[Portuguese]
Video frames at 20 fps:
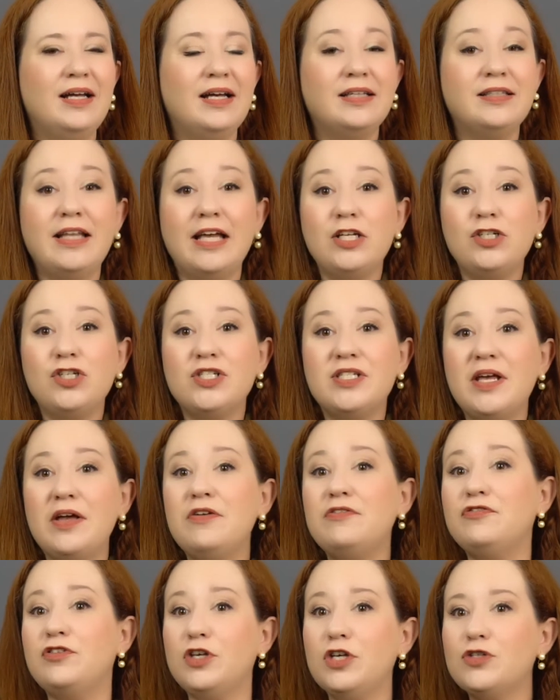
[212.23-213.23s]
desde
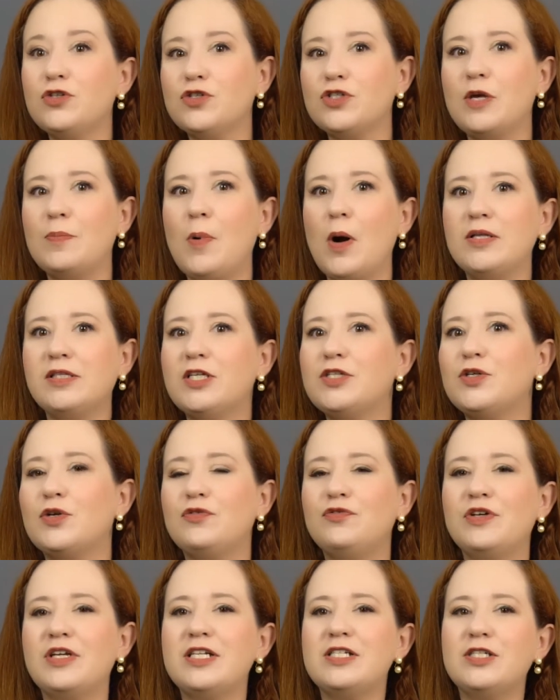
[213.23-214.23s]
serviços que podem ser
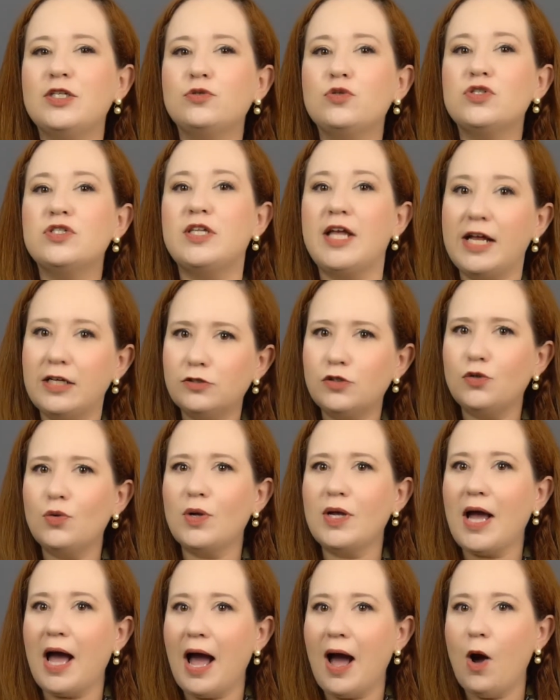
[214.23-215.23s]
oferecidos dentro do
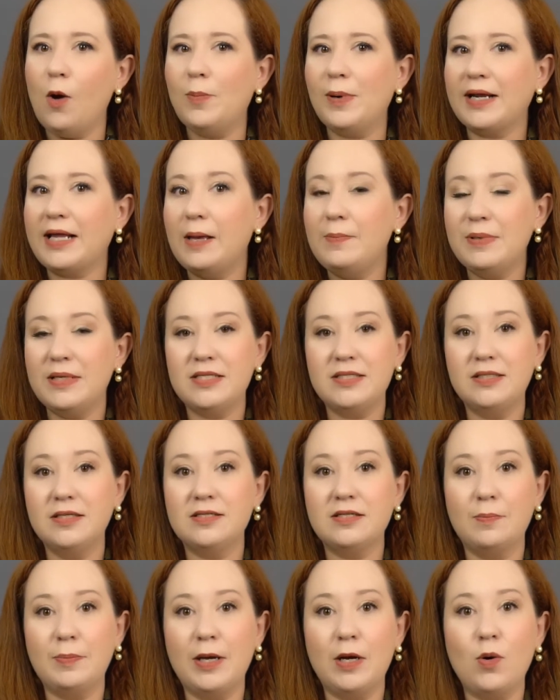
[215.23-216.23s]
carro para quem
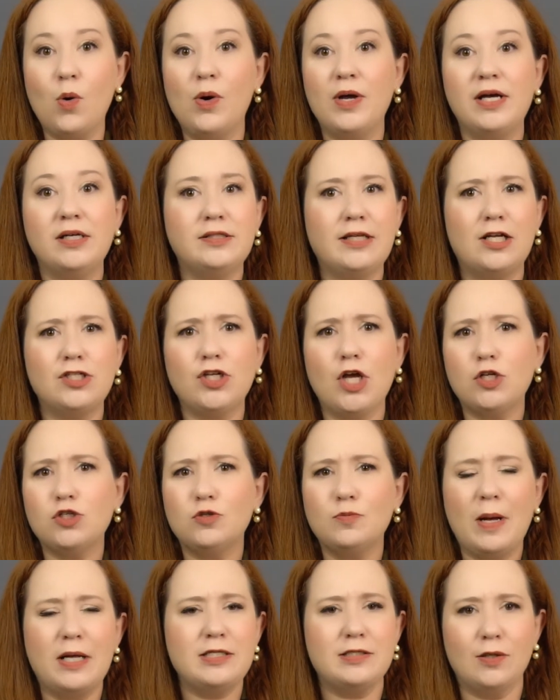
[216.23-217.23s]
precisa percorrer trajetos
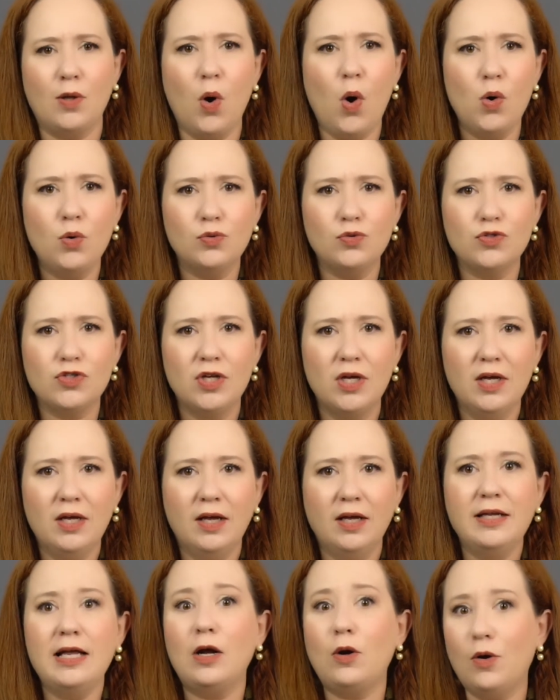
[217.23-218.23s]
mais longos
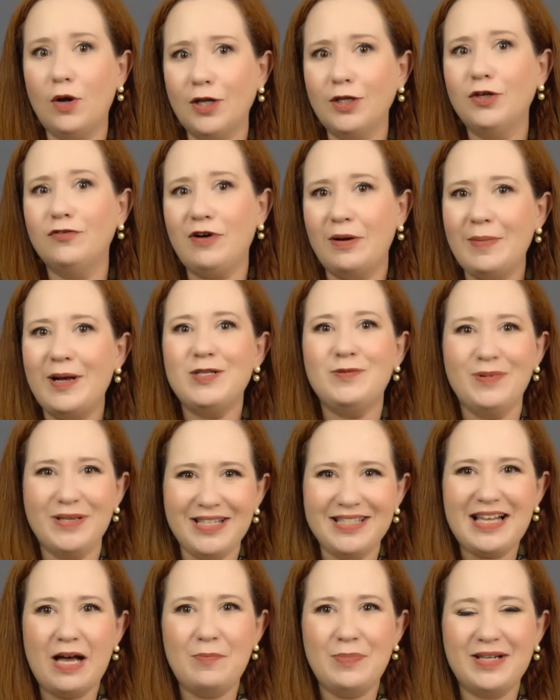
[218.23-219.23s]
e agora não vai mais
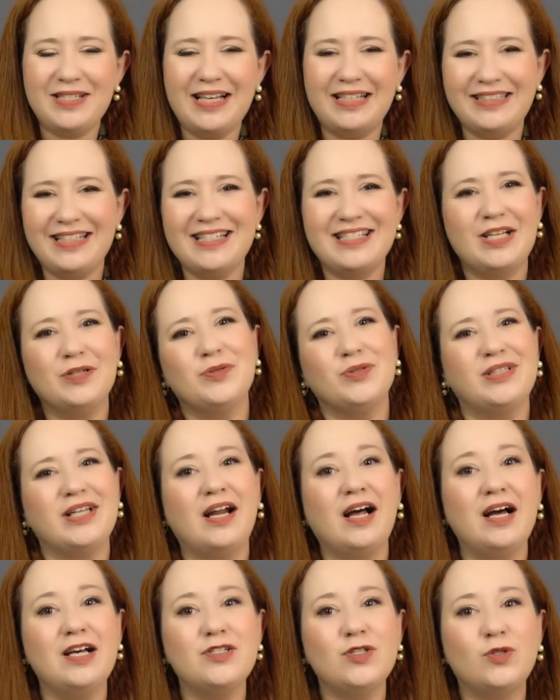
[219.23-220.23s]
precisar prestar atenção no
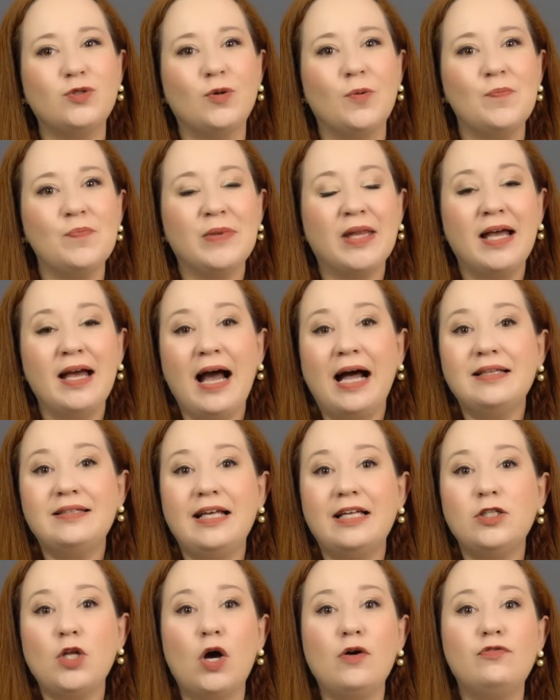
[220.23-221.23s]
trânsito,
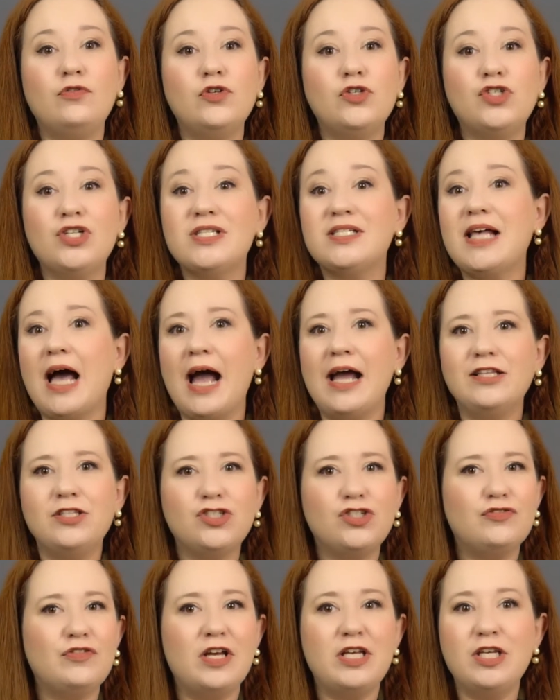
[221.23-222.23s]
até novos designs
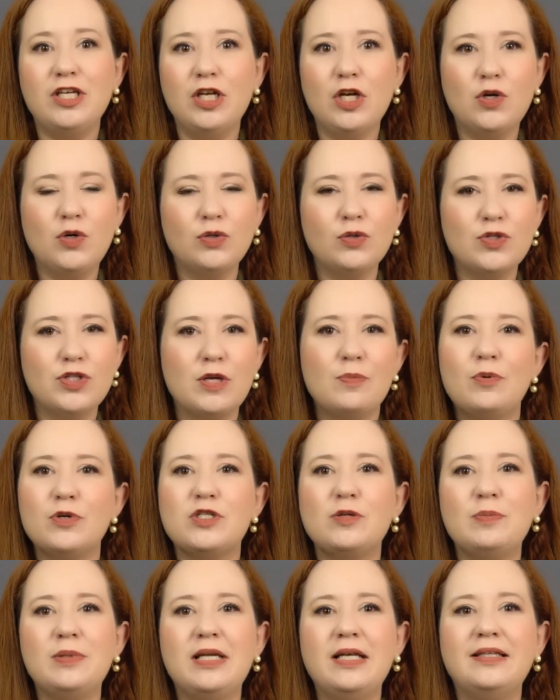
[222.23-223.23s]
de veículos que
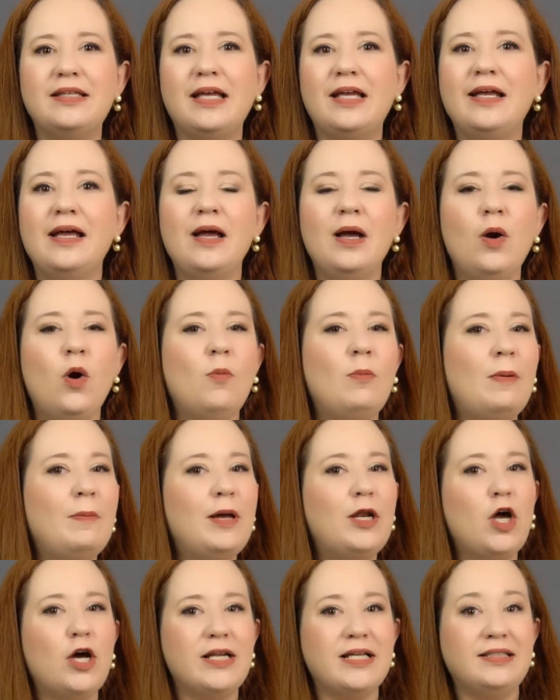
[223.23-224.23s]
possibilitem uma
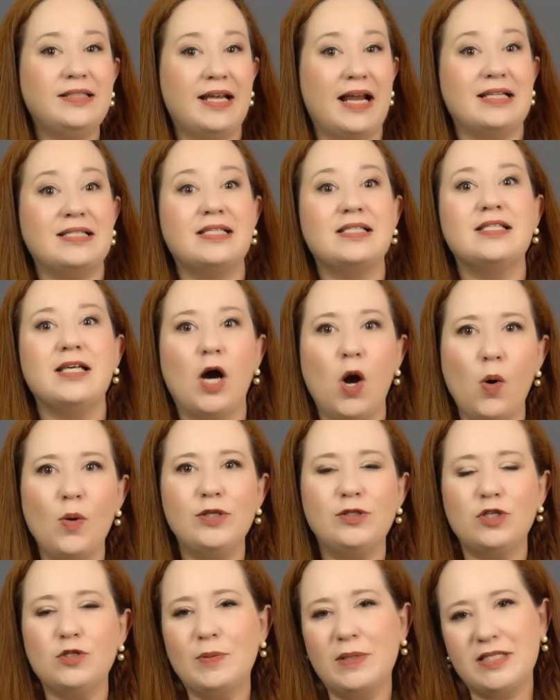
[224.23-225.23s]
melhor interação
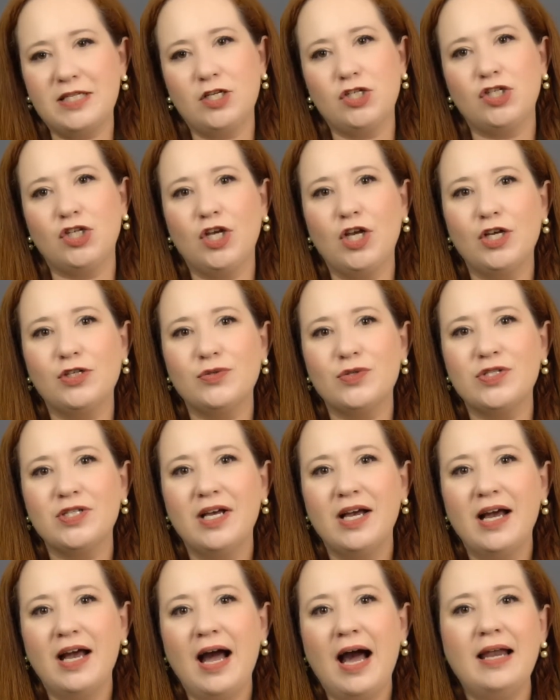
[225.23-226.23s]
entre os passageiros,
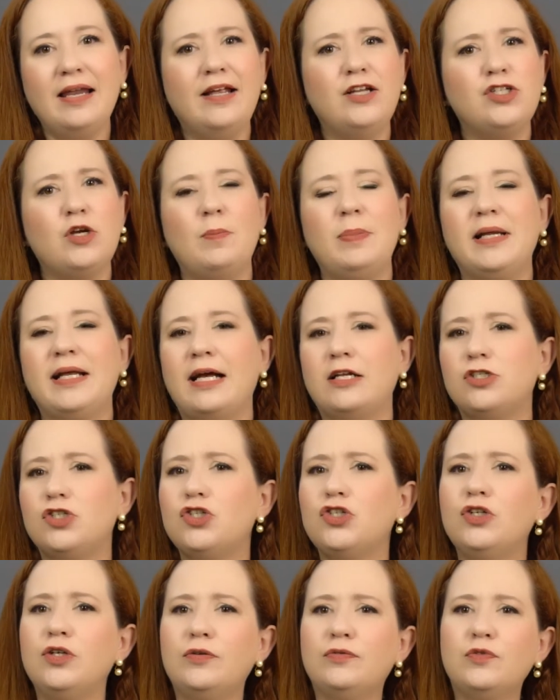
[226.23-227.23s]
além de
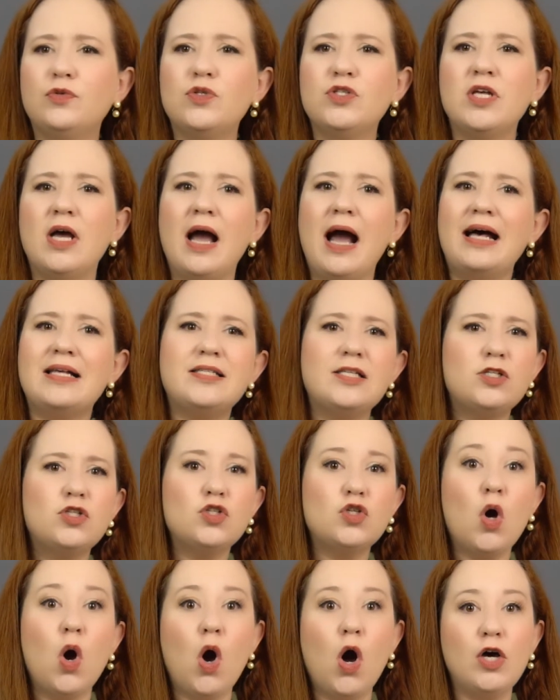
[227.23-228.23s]
aplicativos,
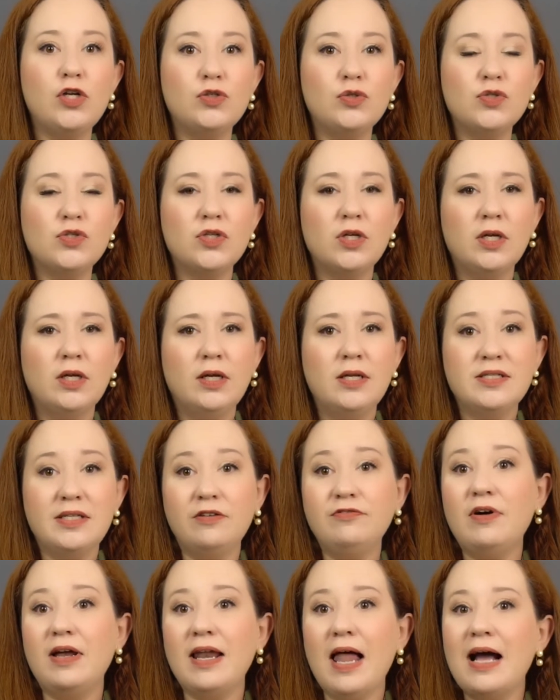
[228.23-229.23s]
acessórios, sem
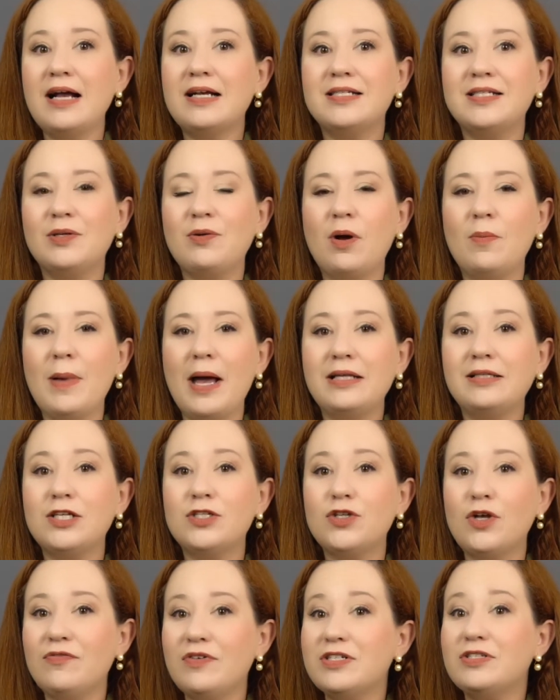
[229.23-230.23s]
falar que serão abertas
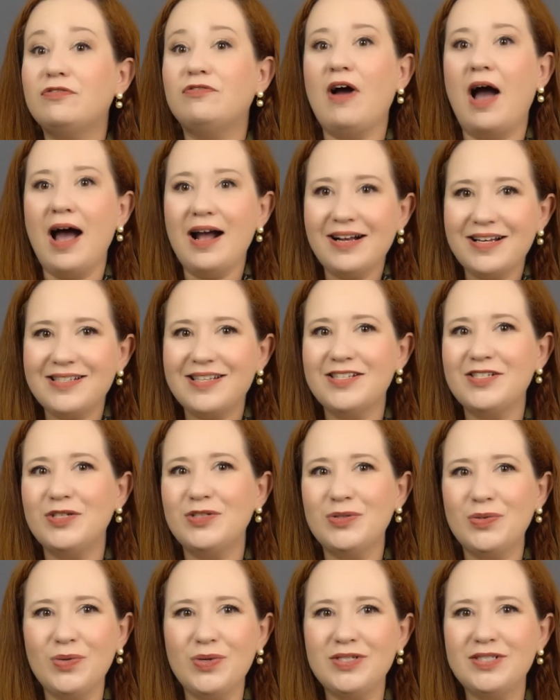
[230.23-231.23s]
novas vagas nas
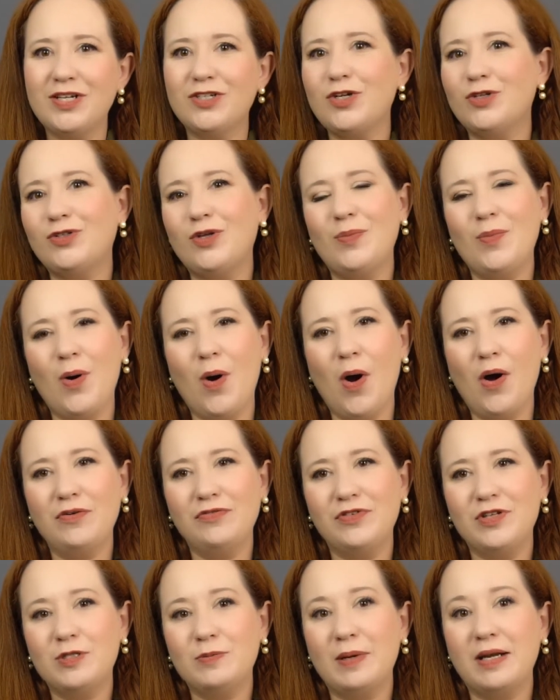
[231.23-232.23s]
indústrias de
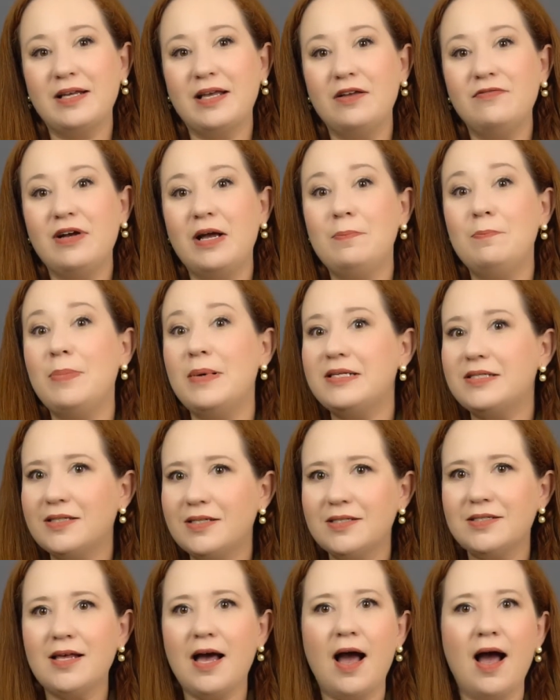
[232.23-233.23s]
automóveis para quem vai
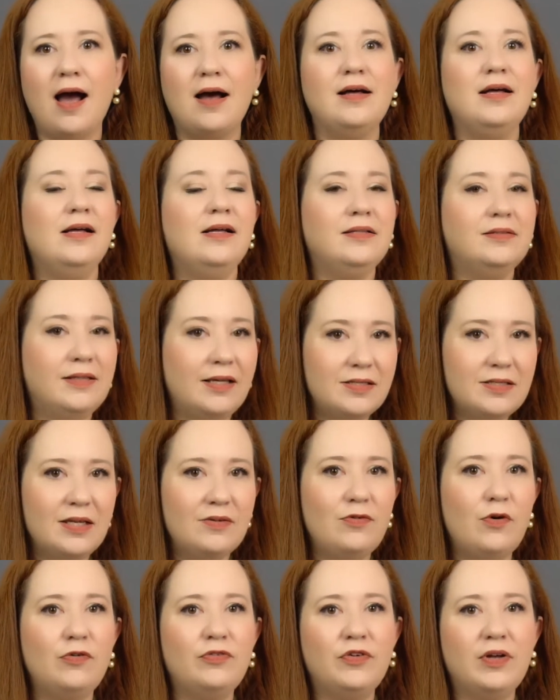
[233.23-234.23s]
pesquisar,
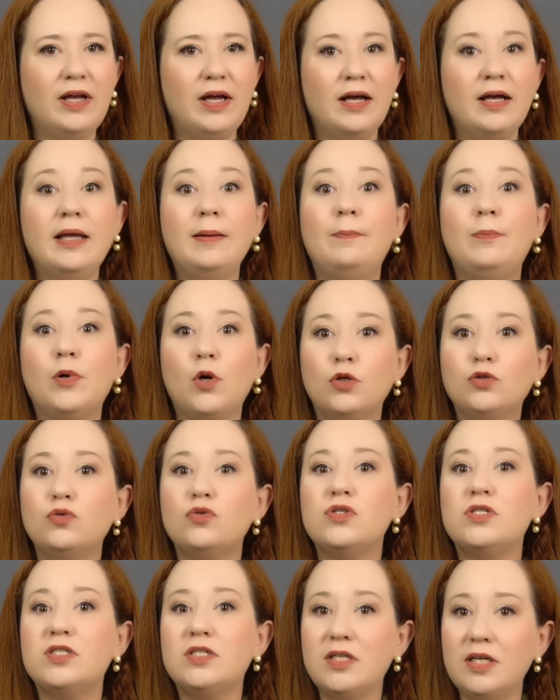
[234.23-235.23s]
desenvolver e
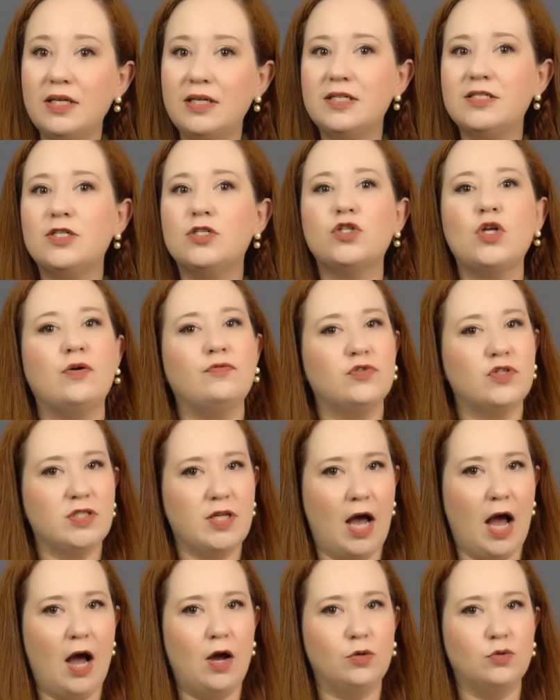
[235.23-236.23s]
produzir esses novos
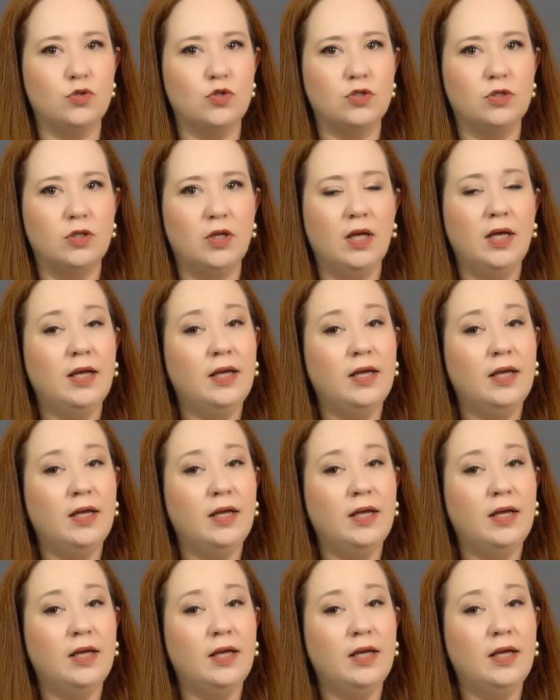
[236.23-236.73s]
carros.